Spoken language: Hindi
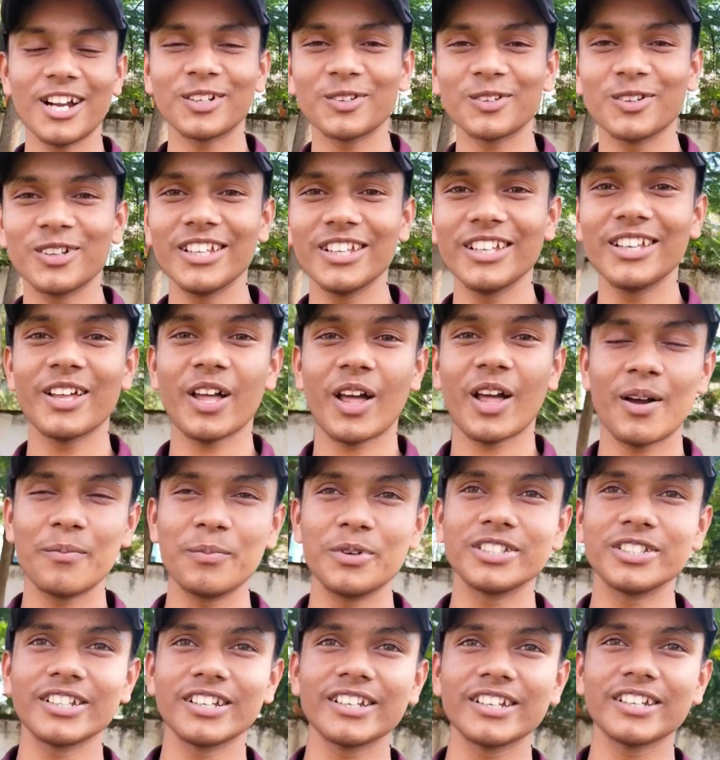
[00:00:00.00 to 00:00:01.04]
विराट कोहली
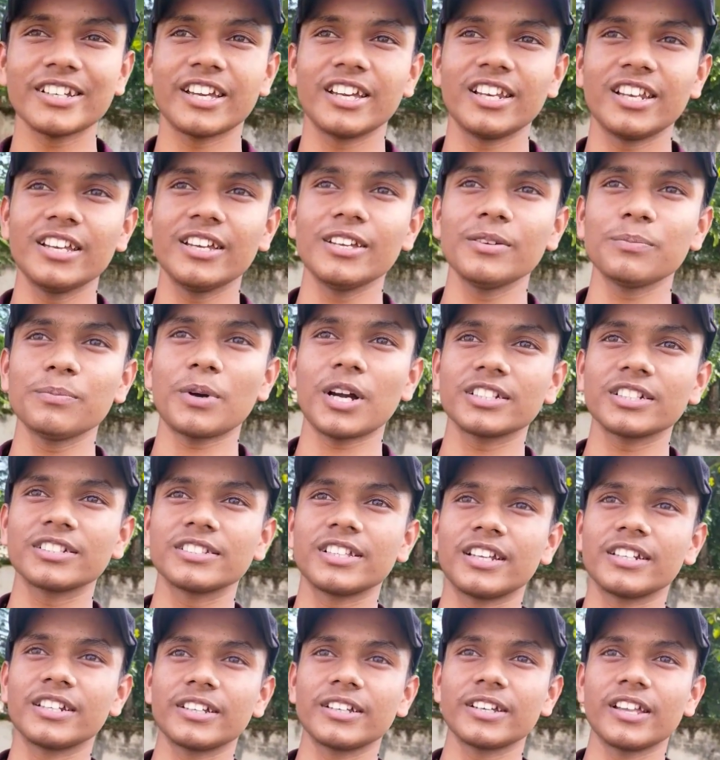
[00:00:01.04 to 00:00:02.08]
हमेशा खेले हैं
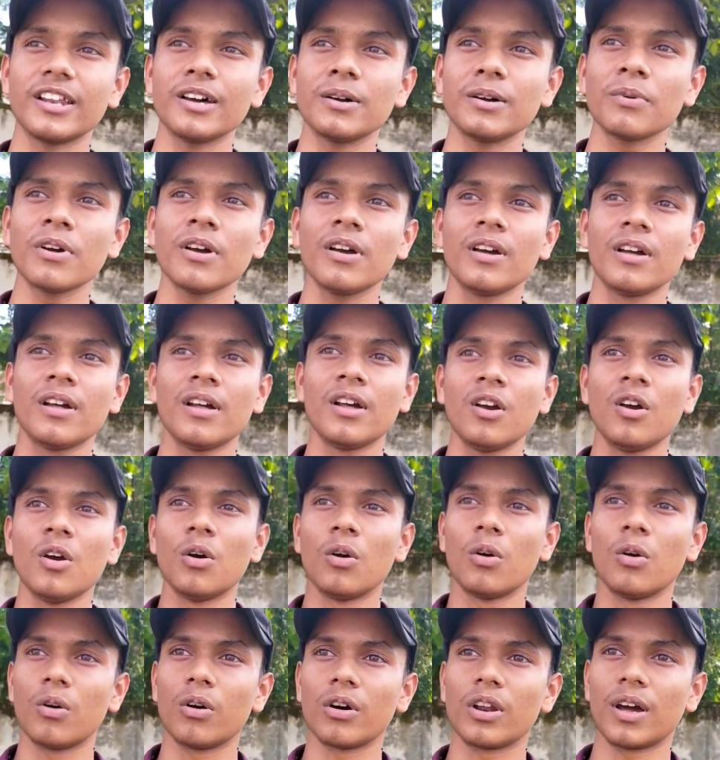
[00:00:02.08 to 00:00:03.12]
पाकिस्तान के खिलाफ हाँ।
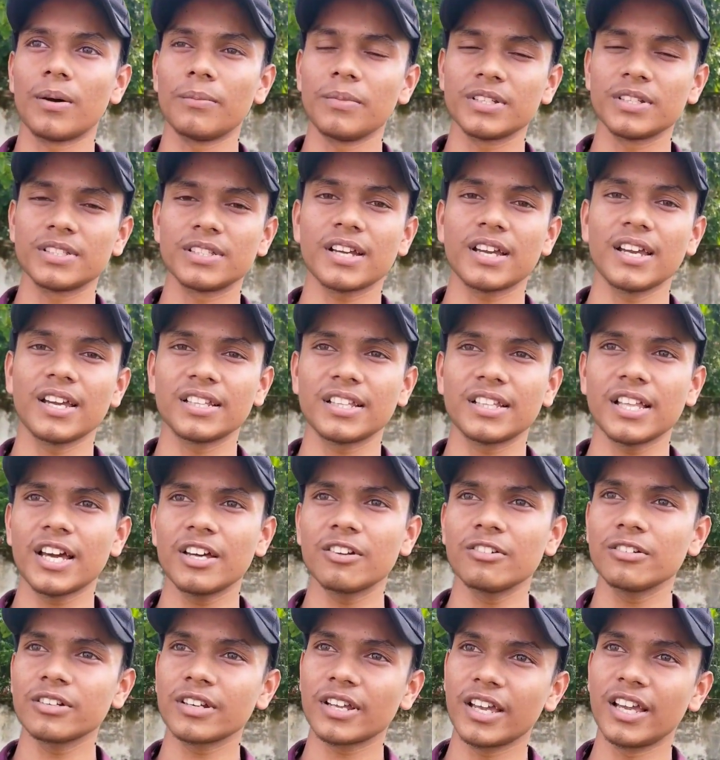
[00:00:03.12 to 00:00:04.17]
और हमेशा खेलते हैं
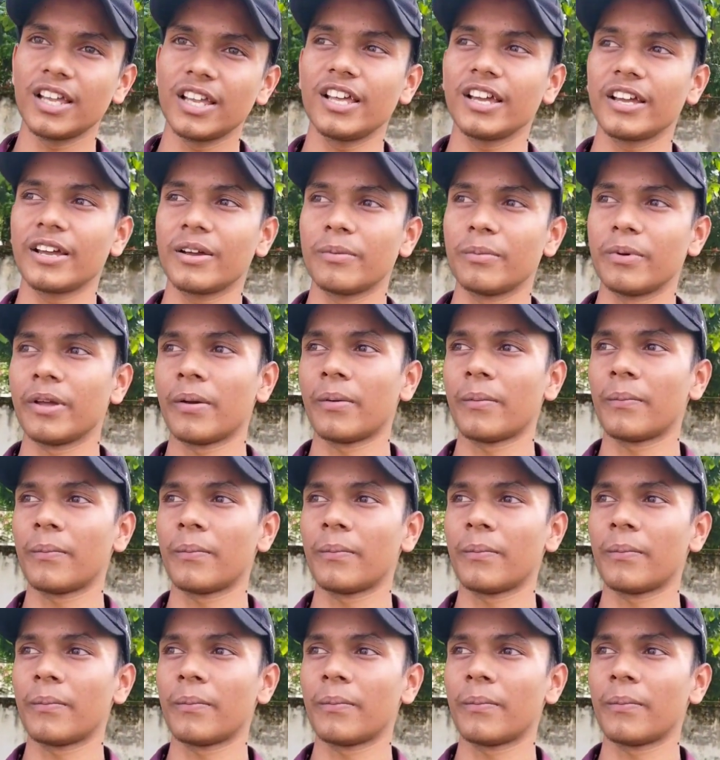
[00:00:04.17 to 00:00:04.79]
और खेलेंगे भी